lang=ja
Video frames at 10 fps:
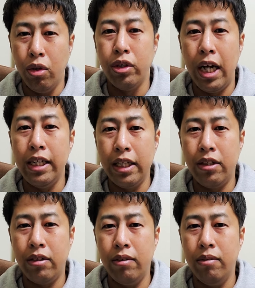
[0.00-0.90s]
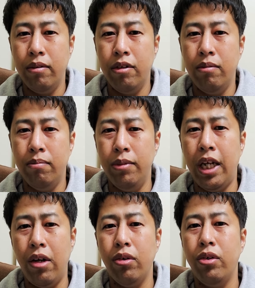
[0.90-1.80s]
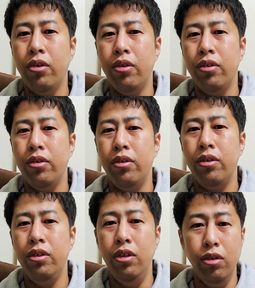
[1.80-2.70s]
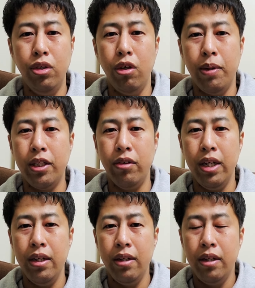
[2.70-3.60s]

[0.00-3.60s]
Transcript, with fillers: くないです。みたいなことを言う人いますよね。